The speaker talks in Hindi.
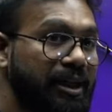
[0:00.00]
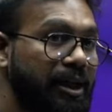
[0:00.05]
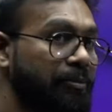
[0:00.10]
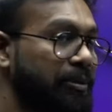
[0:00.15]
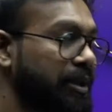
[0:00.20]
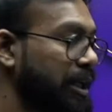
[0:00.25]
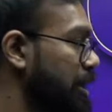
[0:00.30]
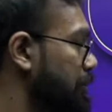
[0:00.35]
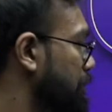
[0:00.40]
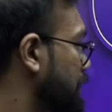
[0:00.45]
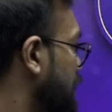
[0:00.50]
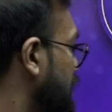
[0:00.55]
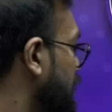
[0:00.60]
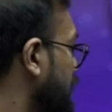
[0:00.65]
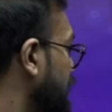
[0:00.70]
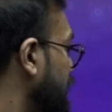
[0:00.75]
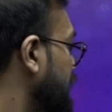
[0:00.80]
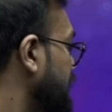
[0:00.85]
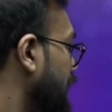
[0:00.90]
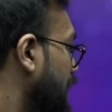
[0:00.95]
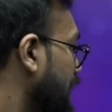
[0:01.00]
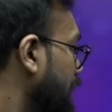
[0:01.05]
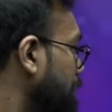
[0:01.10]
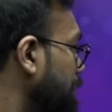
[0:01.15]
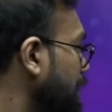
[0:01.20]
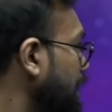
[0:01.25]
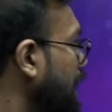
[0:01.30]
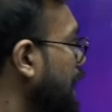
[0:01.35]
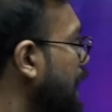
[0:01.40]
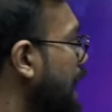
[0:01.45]
टाइम यहां
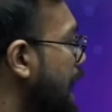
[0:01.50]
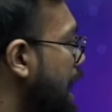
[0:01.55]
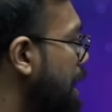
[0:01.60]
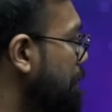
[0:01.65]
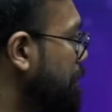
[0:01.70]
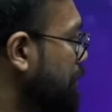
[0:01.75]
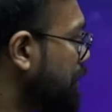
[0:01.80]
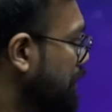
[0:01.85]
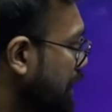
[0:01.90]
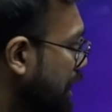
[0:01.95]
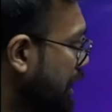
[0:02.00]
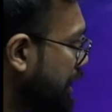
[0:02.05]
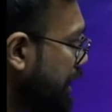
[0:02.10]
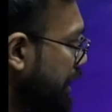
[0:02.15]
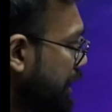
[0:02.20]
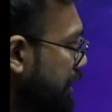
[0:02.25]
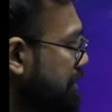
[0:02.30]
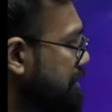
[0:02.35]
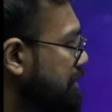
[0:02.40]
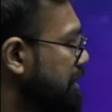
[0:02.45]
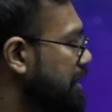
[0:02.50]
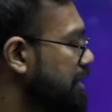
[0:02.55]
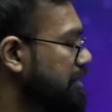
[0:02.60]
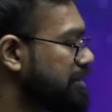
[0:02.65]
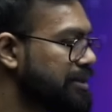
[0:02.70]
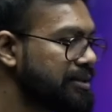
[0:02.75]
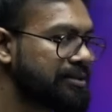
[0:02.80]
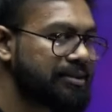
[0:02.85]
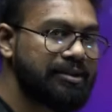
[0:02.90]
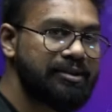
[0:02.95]
पर आप अगेन सेलेक्ट
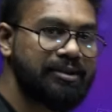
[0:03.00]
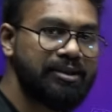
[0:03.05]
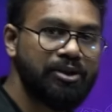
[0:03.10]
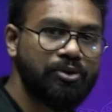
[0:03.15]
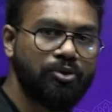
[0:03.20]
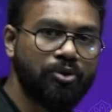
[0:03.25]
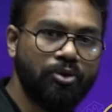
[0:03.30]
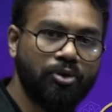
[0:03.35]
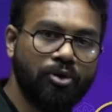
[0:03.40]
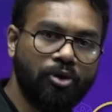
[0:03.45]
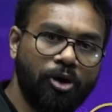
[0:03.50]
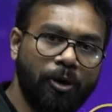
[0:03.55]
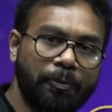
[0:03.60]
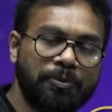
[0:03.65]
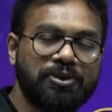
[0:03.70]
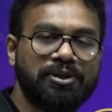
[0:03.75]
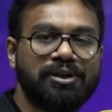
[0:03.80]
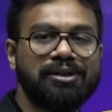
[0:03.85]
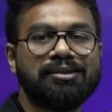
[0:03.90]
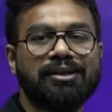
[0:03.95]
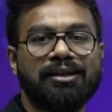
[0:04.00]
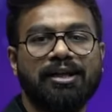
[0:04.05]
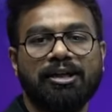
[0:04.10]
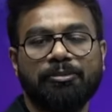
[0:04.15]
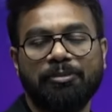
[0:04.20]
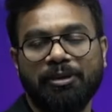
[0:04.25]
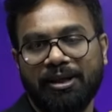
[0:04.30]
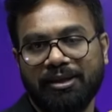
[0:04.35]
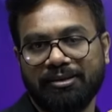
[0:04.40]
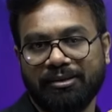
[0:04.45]
360 को ऑप्शनल सेलेक्ट
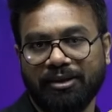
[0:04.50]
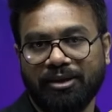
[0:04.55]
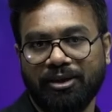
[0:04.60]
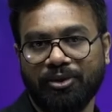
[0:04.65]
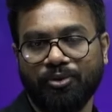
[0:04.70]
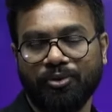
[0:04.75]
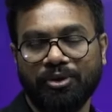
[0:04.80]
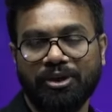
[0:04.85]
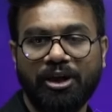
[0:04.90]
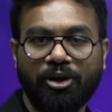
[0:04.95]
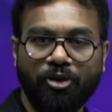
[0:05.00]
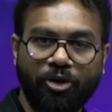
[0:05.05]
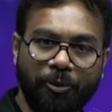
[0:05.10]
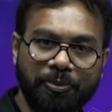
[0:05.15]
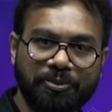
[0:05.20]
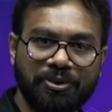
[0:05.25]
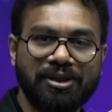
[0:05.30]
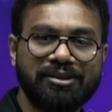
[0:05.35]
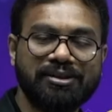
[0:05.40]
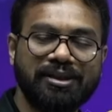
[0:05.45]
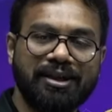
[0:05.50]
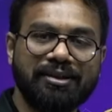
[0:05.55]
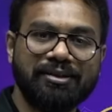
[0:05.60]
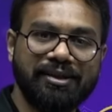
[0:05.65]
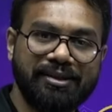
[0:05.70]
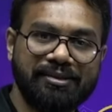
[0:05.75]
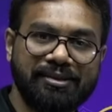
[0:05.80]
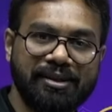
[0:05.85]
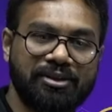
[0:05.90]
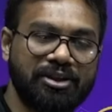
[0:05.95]
भी ले सकते हो ये ऑप्शनल सेलेक्ट
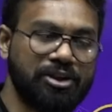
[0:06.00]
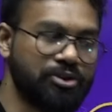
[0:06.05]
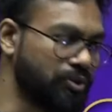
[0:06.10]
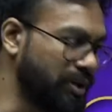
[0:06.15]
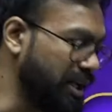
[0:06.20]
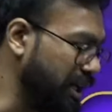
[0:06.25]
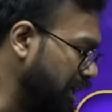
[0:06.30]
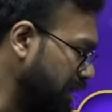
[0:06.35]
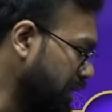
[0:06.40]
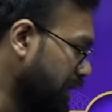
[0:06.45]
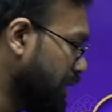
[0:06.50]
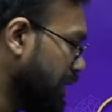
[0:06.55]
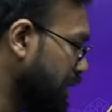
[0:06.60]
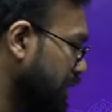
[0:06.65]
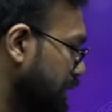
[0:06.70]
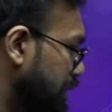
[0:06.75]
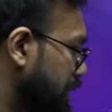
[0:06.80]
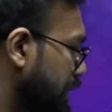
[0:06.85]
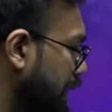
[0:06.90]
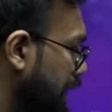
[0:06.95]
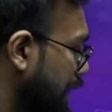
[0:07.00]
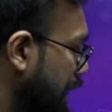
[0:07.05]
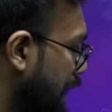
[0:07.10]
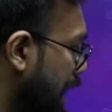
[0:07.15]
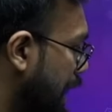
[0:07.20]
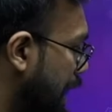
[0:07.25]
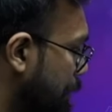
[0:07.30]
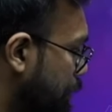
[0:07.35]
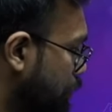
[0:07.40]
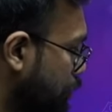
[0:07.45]
360 जो है ये
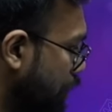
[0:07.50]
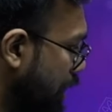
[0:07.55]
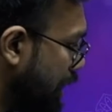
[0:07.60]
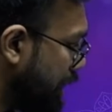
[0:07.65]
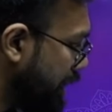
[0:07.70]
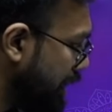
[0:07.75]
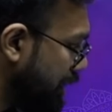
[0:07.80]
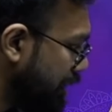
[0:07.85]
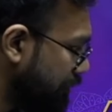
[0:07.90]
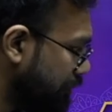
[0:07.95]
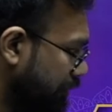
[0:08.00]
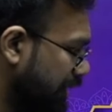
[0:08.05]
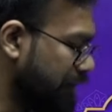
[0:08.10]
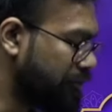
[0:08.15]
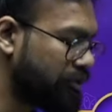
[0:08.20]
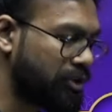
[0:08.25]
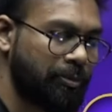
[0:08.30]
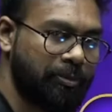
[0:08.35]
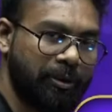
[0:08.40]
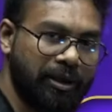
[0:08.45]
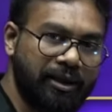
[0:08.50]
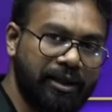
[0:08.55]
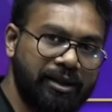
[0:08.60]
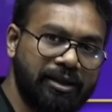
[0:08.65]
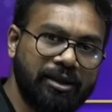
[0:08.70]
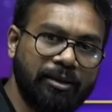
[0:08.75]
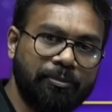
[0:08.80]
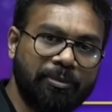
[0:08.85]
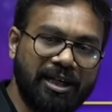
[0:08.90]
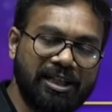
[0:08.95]
आपको अगेन फाइव ट्रिपल नाइन
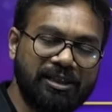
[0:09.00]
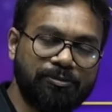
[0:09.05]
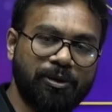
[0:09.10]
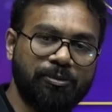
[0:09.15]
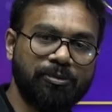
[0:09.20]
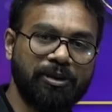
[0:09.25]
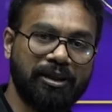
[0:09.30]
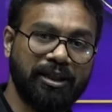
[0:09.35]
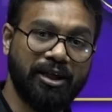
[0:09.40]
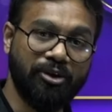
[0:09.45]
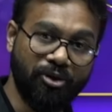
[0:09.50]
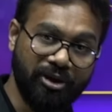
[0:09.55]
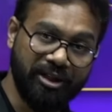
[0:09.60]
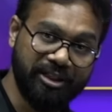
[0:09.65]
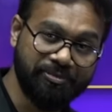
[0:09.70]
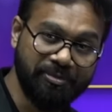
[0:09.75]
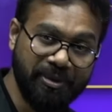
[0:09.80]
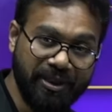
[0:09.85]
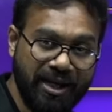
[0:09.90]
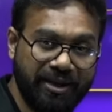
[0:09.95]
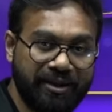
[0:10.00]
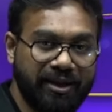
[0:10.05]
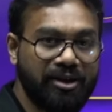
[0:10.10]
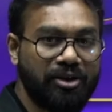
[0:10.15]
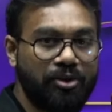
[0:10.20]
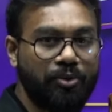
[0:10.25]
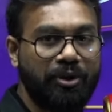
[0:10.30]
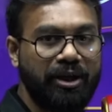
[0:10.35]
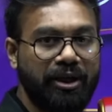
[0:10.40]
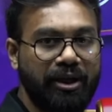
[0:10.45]
के प्राइस पर मिलता है और इसमें क्या क्या
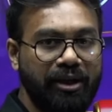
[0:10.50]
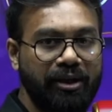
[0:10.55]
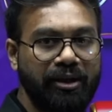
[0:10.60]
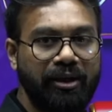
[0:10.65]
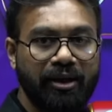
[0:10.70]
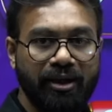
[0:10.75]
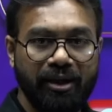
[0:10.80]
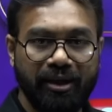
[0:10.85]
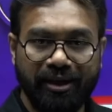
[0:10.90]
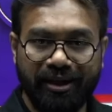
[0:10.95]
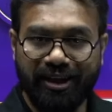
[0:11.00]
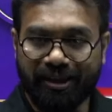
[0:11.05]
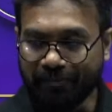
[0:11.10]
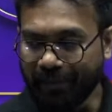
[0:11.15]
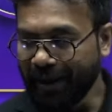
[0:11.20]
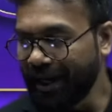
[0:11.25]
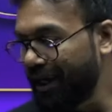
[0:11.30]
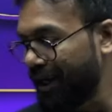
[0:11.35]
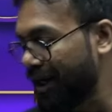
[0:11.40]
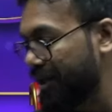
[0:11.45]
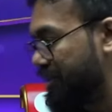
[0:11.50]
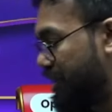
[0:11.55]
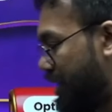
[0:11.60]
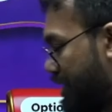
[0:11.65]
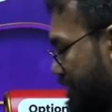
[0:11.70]
इंक्लूडेड है पहला चीज